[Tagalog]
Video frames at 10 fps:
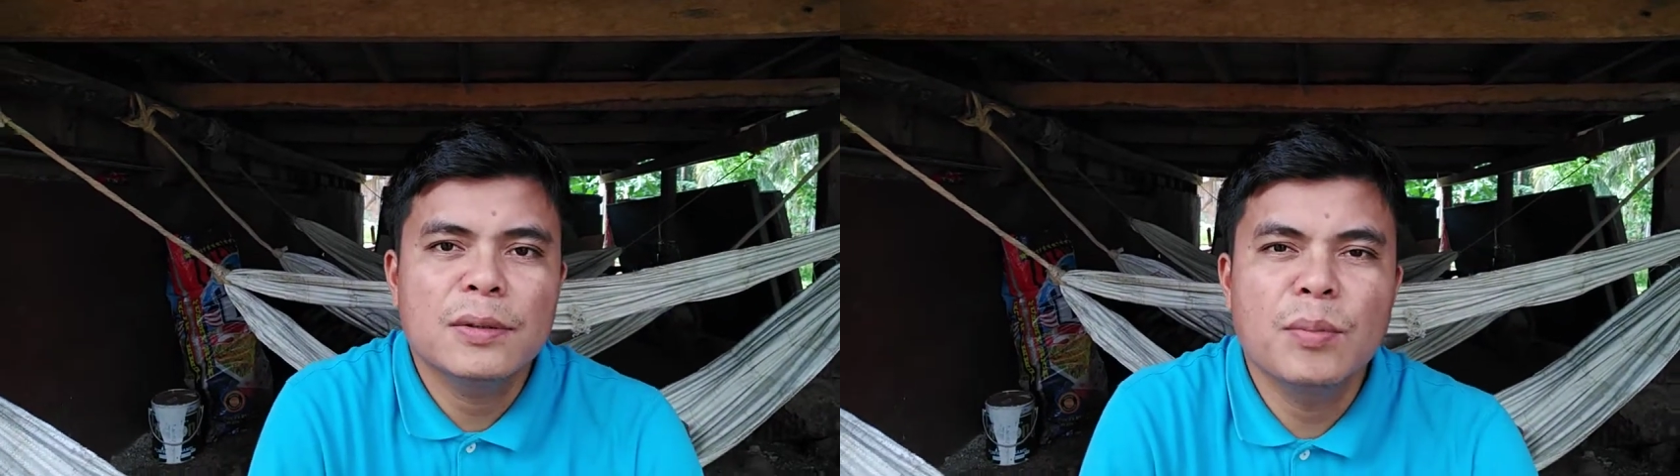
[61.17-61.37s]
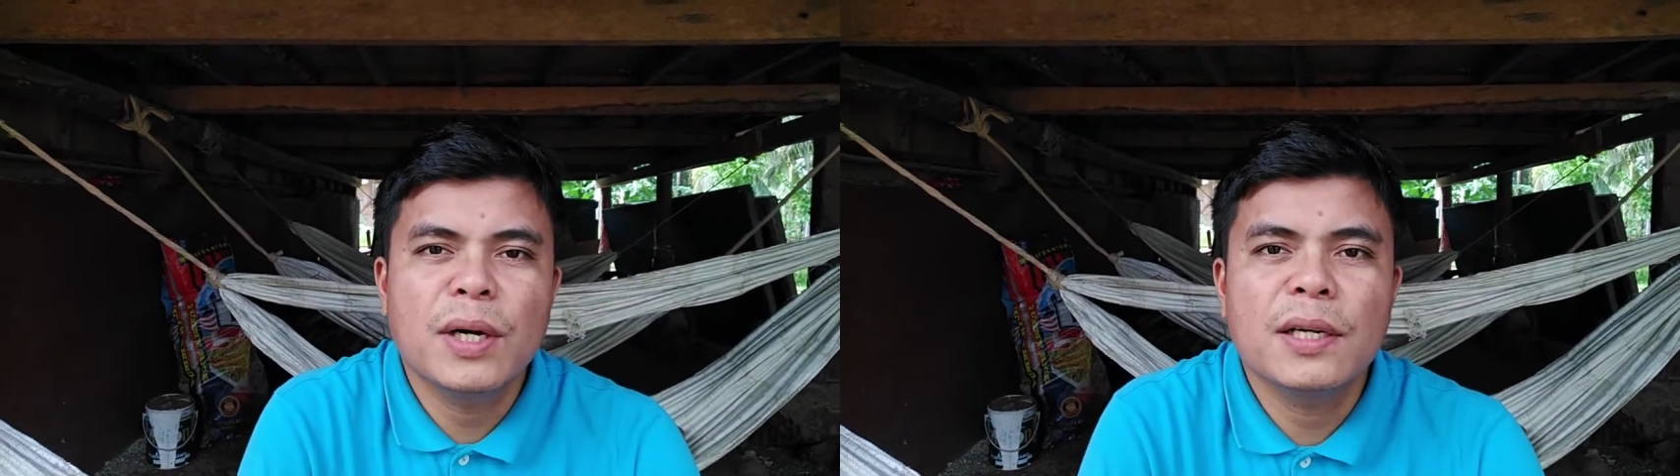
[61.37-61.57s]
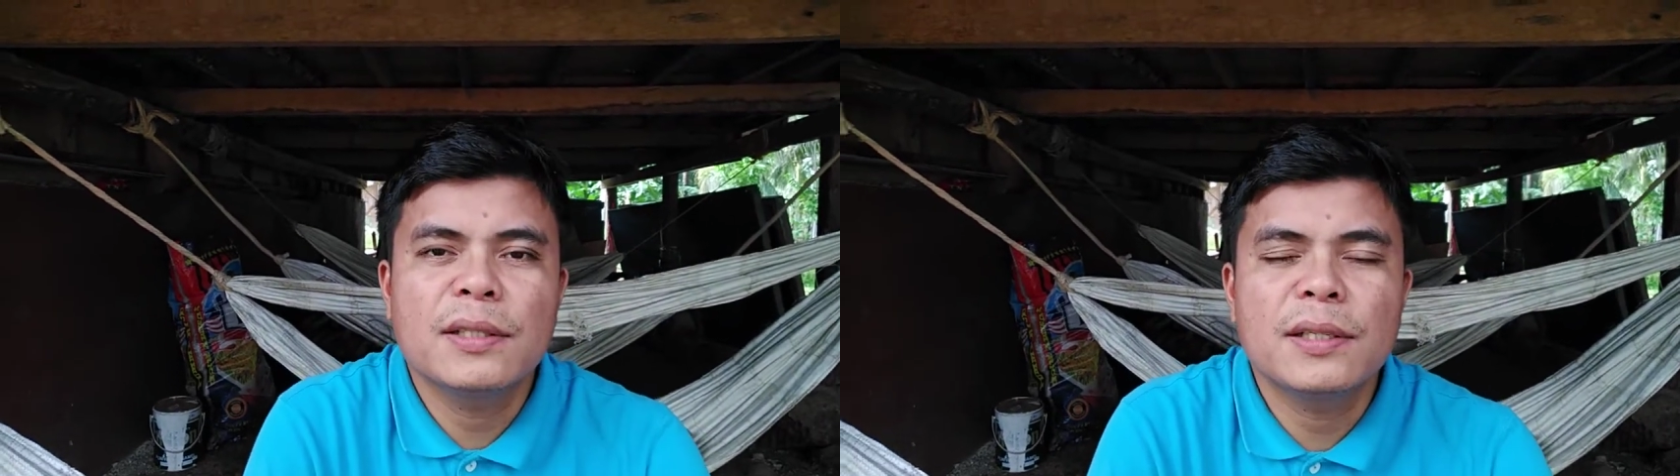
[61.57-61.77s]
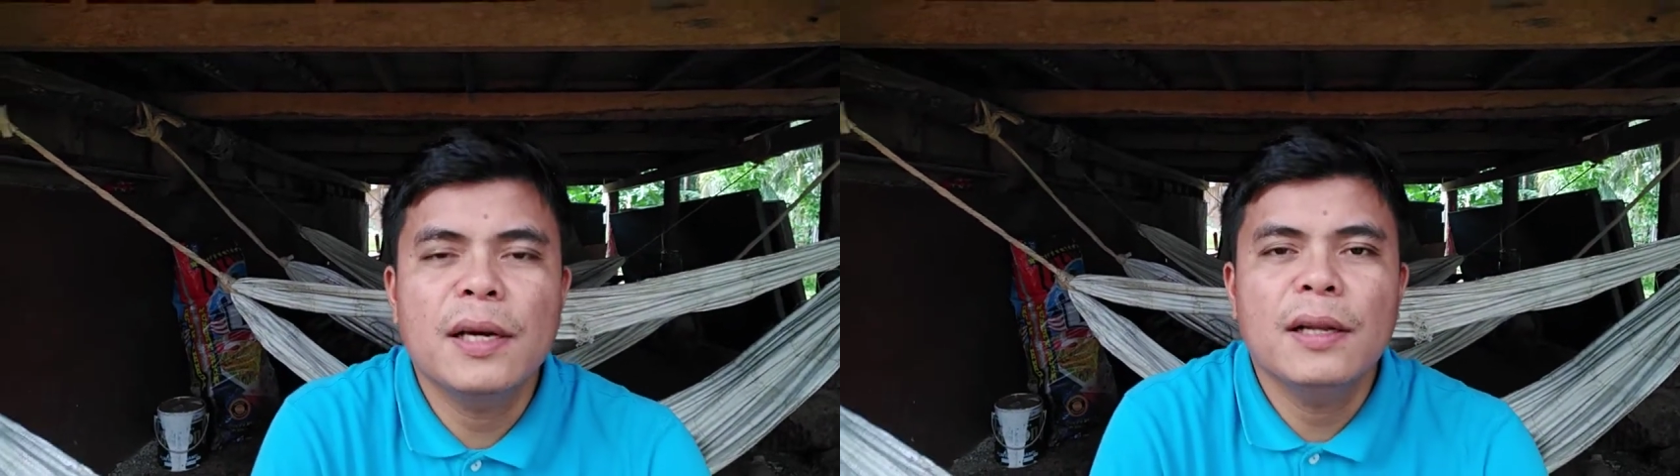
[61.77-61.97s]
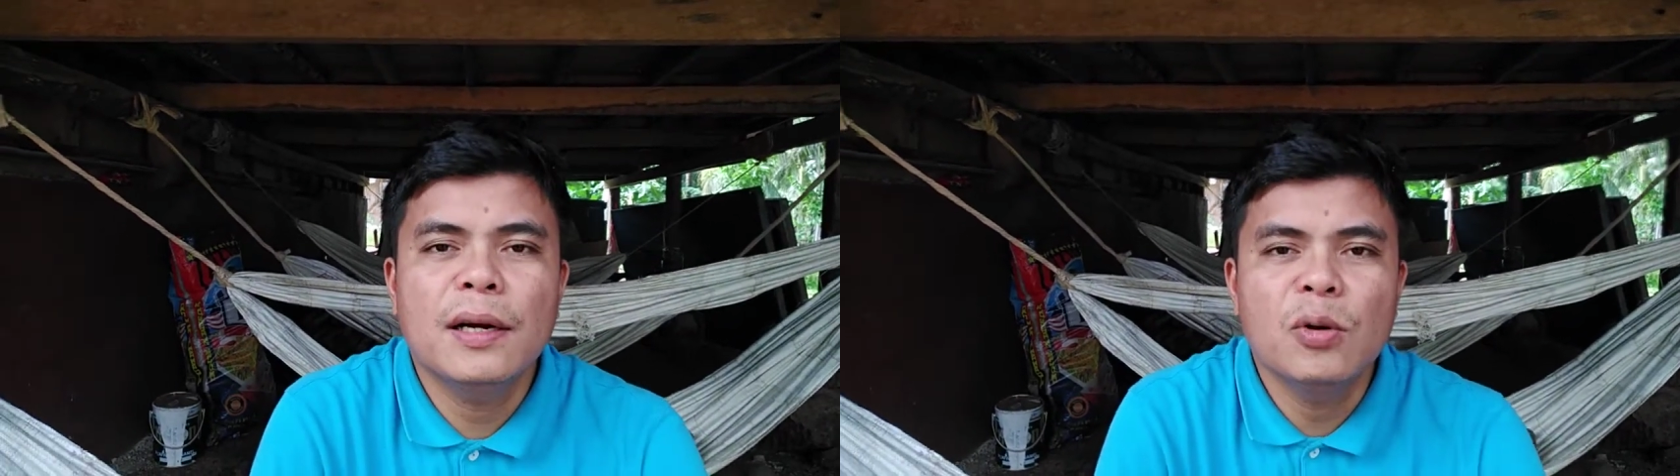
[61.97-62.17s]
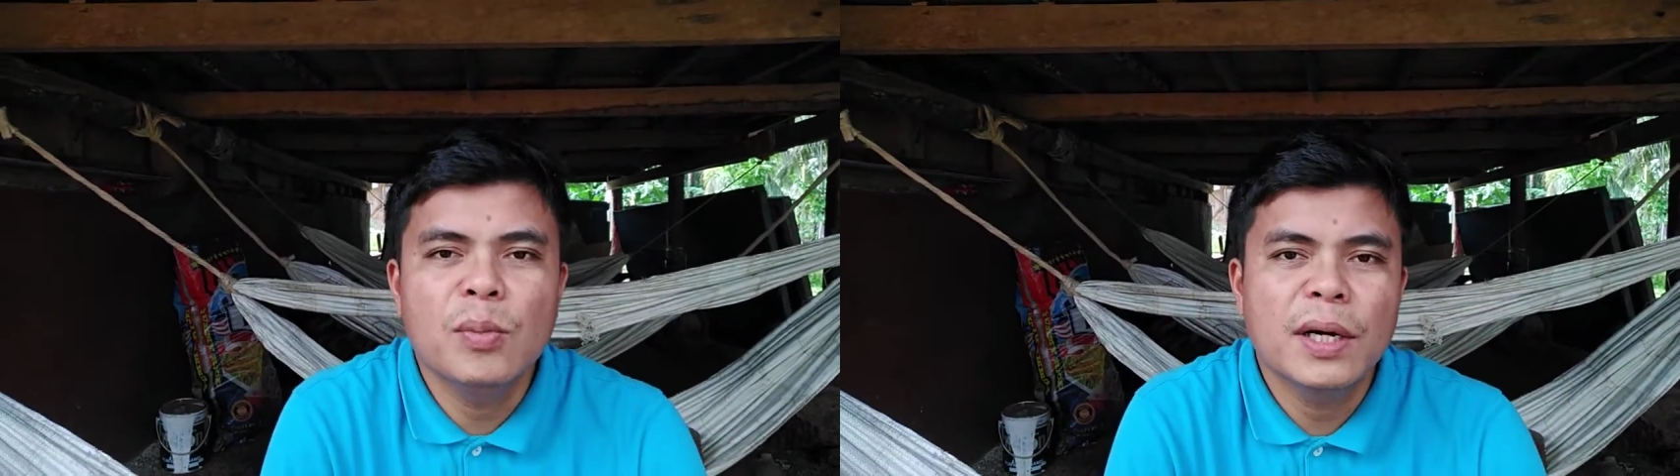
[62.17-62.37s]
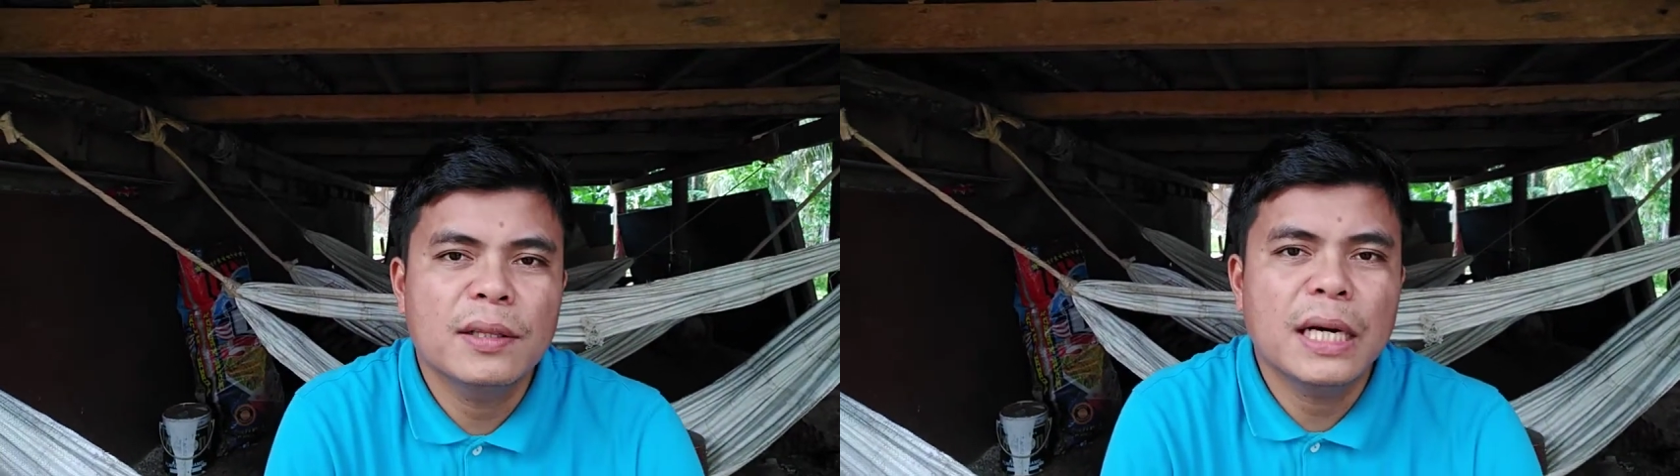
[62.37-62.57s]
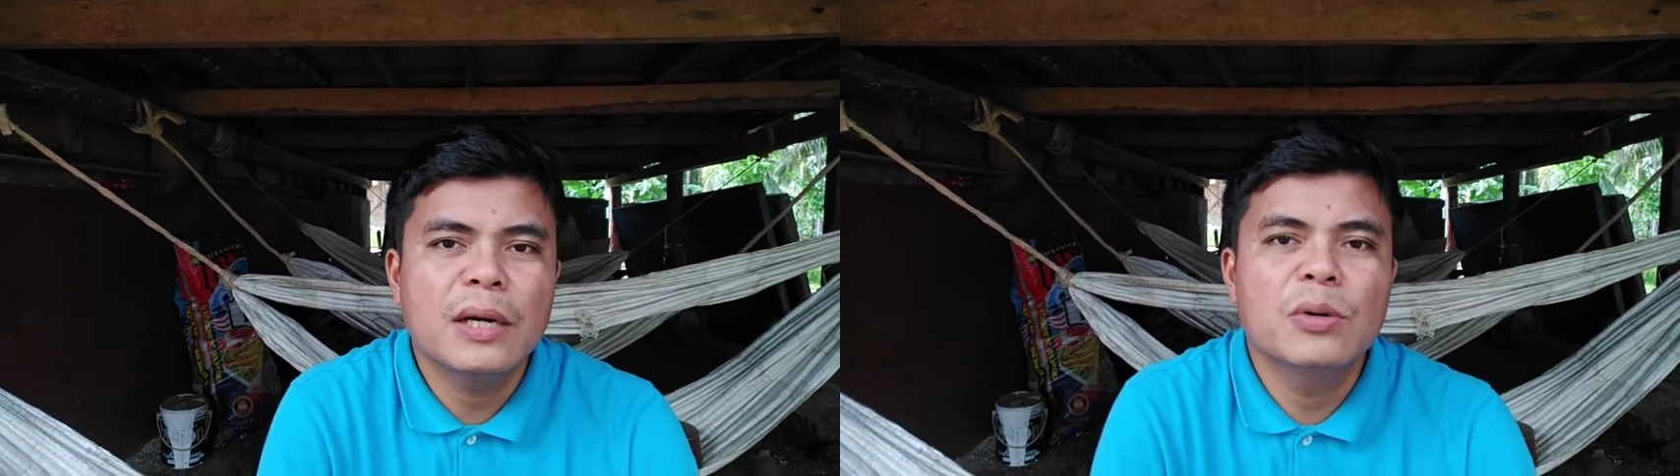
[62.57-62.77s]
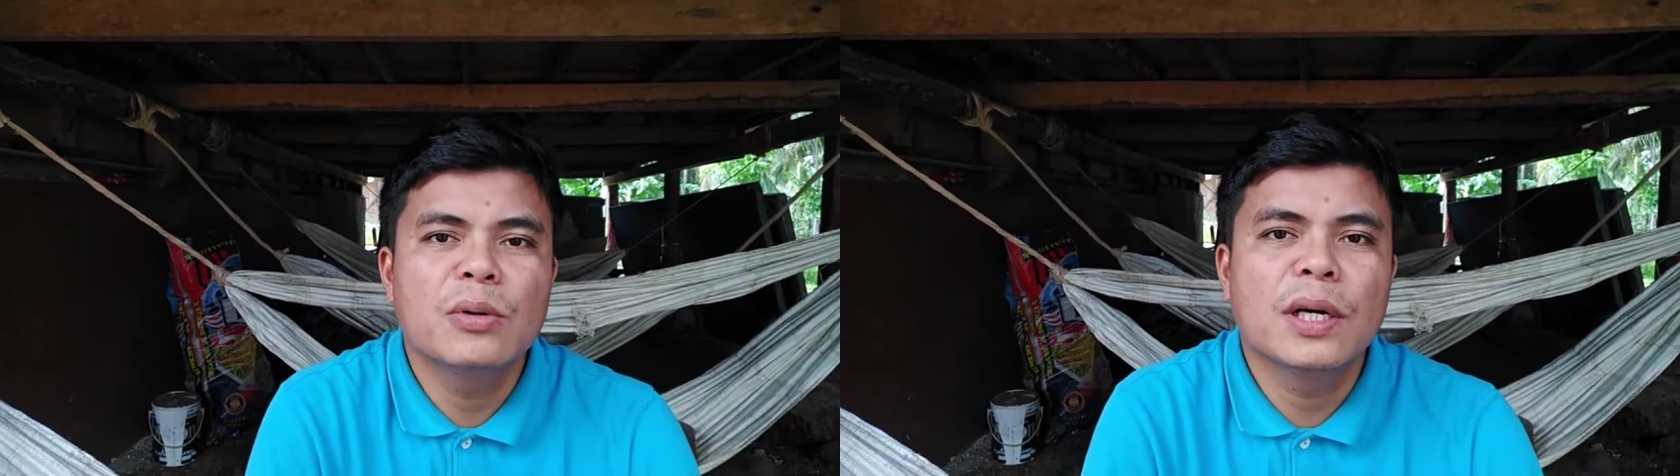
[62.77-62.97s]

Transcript: makasala o mga tao